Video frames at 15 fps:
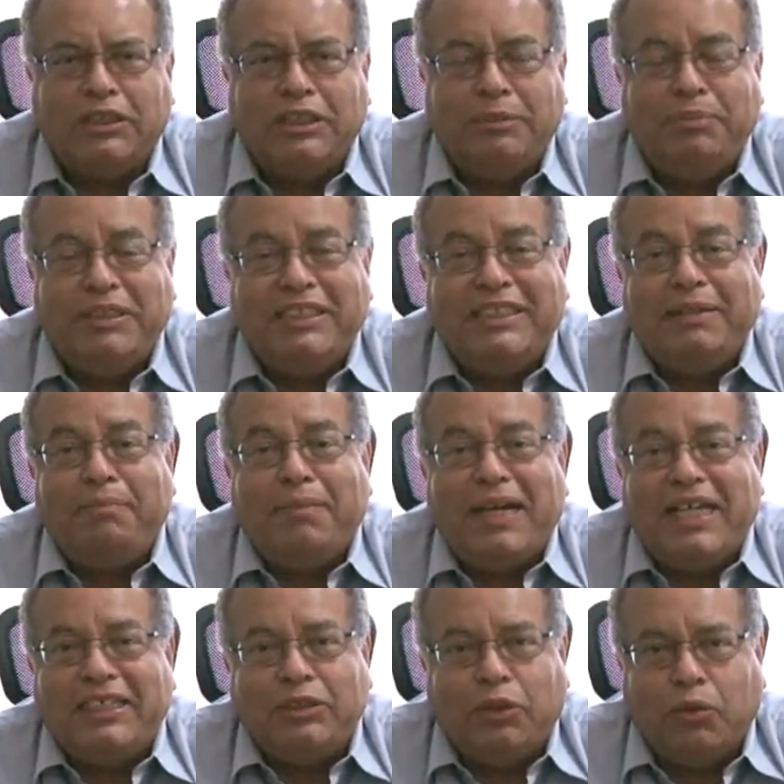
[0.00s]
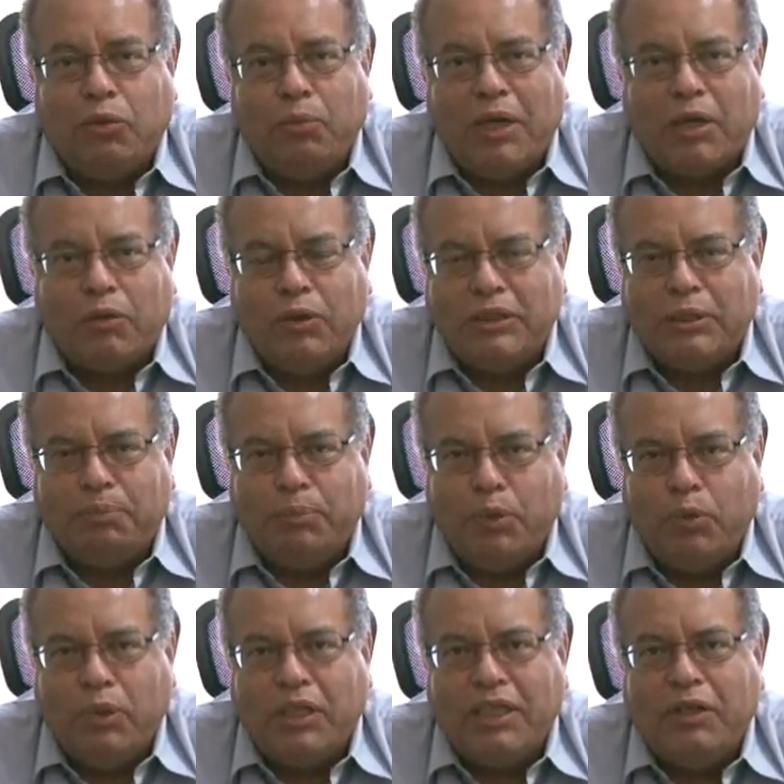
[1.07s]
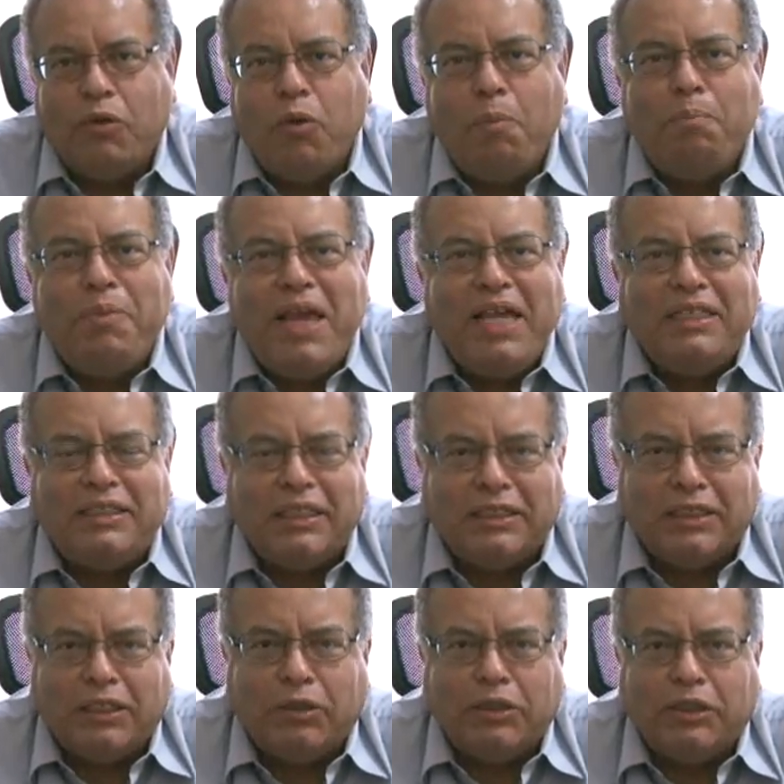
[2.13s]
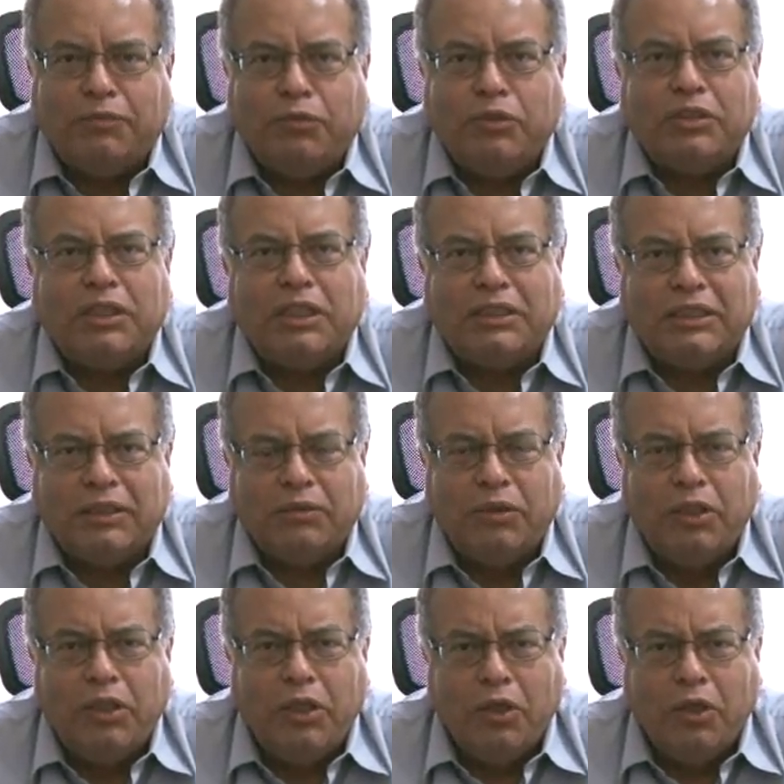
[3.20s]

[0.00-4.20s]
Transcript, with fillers: a gente precisa mais de alguma coisa boa que compense essa nossa frustração.